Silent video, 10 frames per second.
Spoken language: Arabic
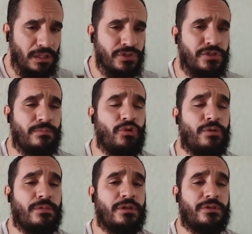
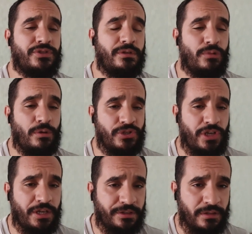استعملوها استعملوها
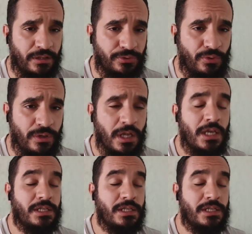مشاهير التيك توك